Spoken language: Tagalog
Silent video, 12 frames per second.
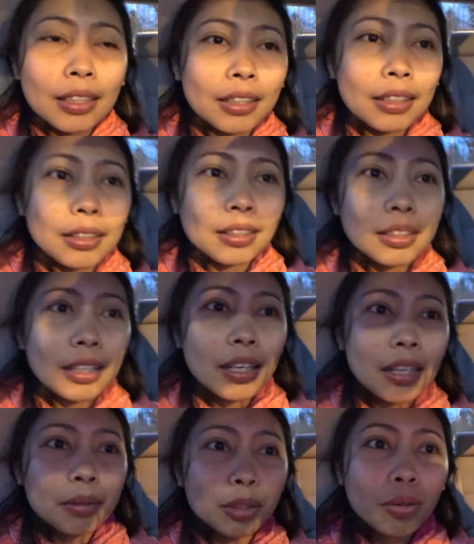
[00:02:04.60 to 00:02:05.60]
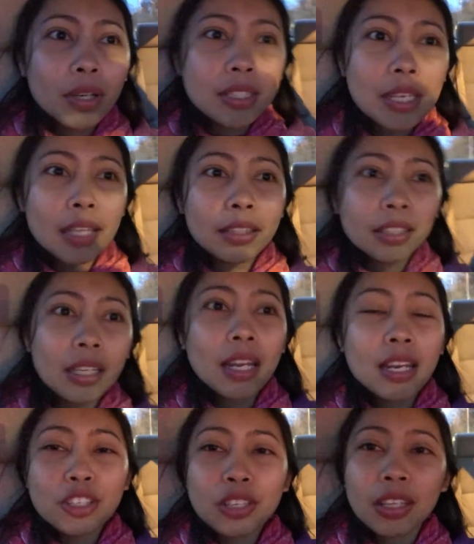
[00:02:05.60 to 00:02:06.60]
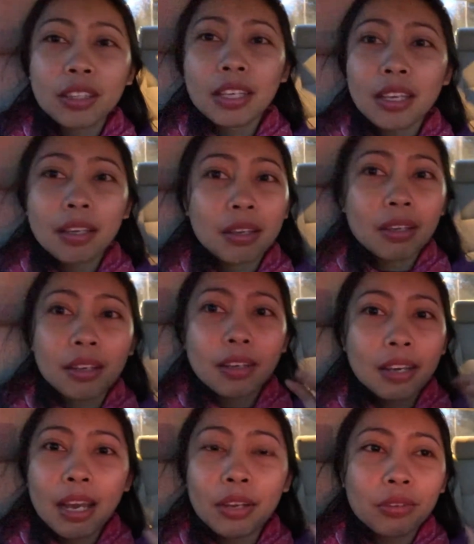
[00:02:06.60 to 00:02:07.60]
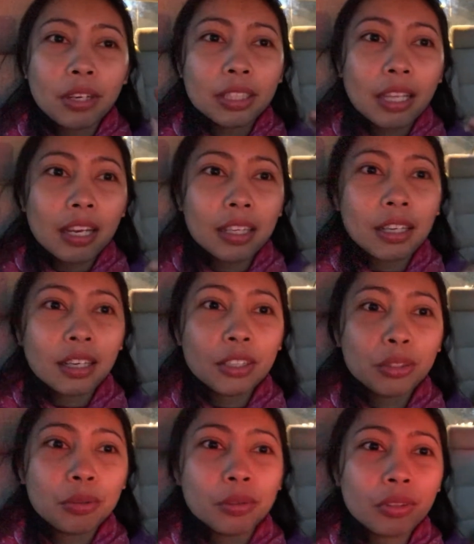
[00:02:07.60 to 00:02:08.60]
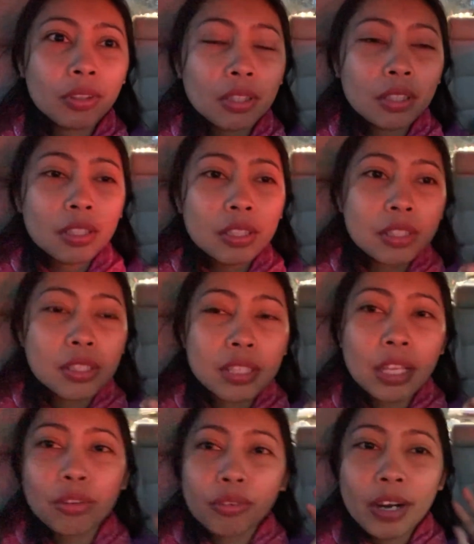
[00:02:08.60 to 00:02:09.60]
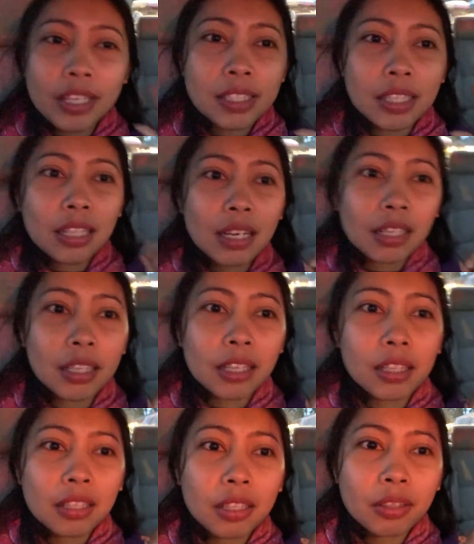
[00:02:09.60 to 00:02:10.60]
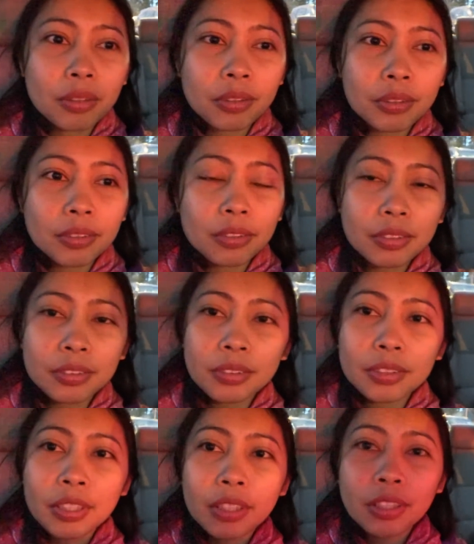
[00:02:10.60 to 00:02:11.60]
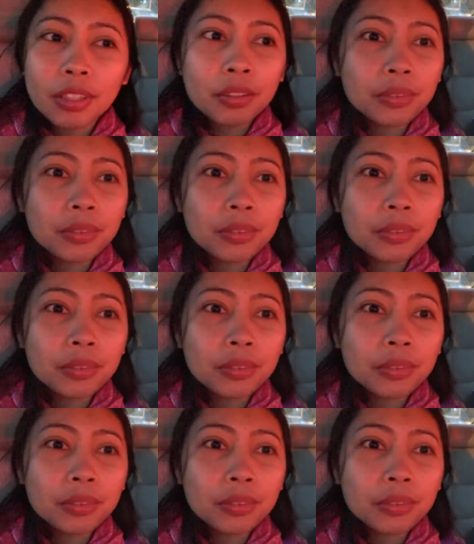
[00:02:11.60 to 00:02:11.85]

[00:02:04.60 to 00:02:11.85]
hindi talaga tulad sa atin na alas 7 ano na talaga yung sunrise na talaga oh, there you go